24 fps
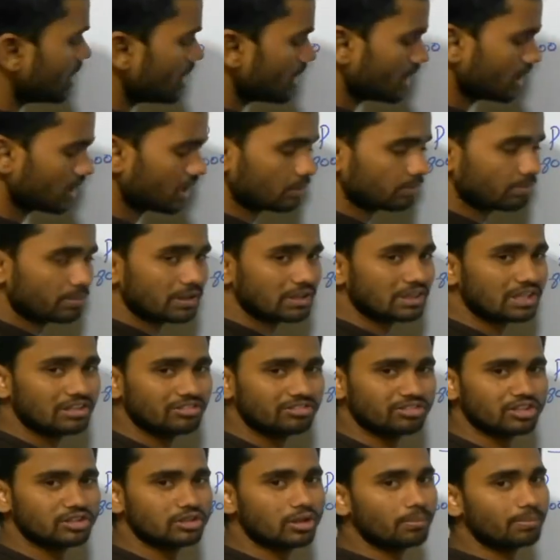अगर
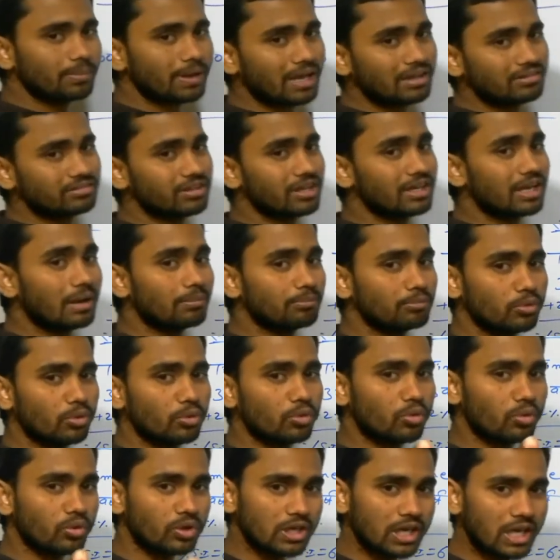प्रतिशत ऑफ एस आई आप लोग
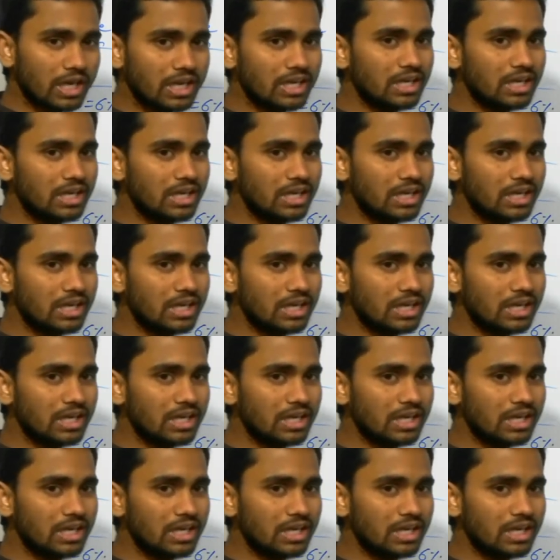को नहीं